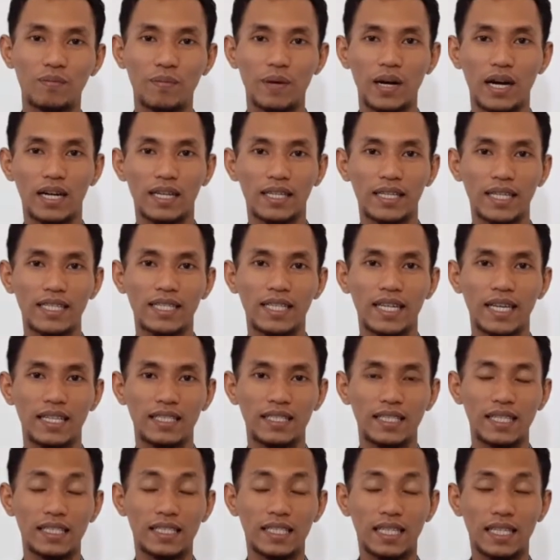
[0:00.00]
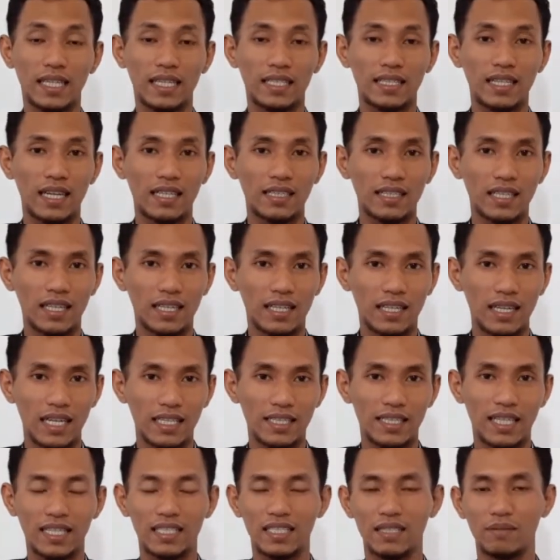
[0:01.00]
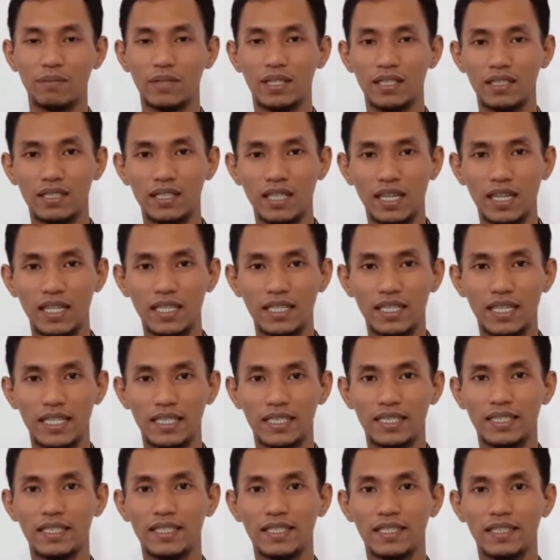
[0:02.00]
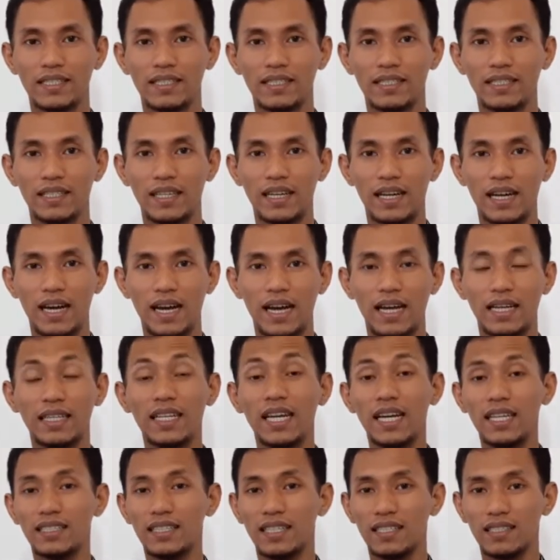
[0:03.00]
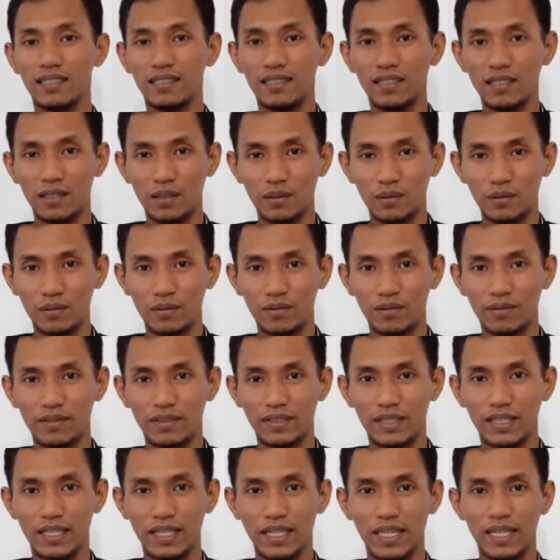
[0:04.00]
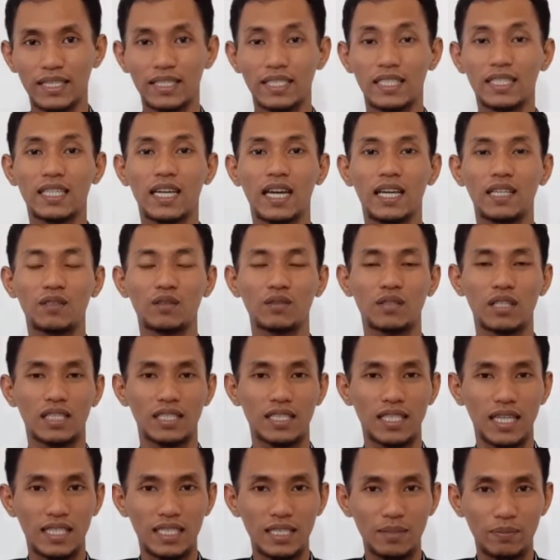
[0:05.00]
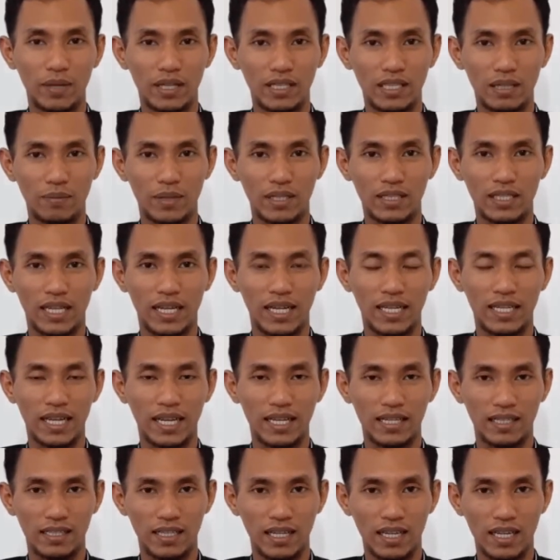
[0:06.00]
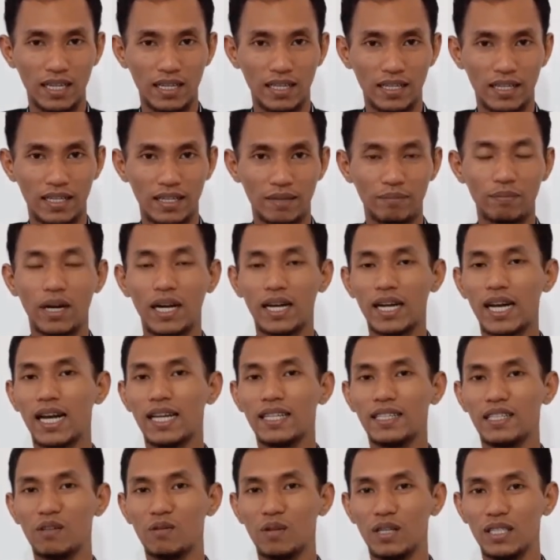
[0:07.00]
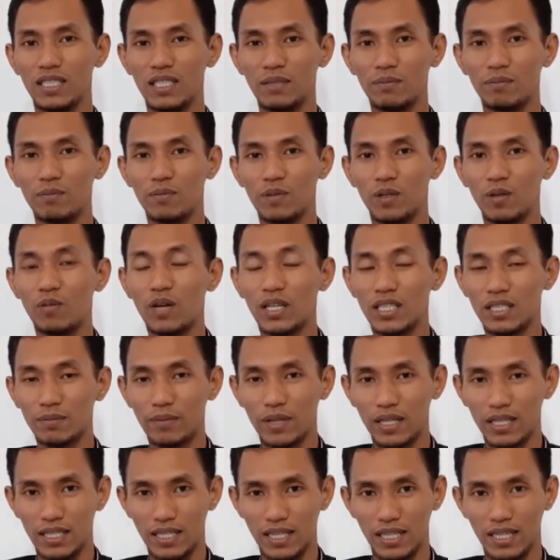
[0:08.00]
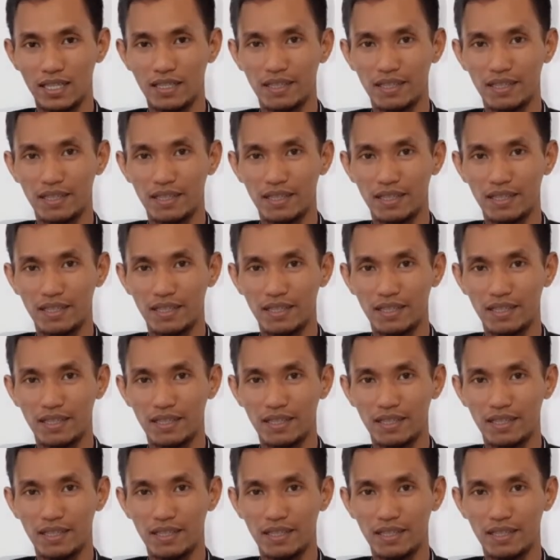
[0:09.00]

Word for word: bahkan hanya sekedar tergeletak di meja dan Anda ada di situ. Jika itu terjadi pada pasangan Anda, maka Anda wajib waspada.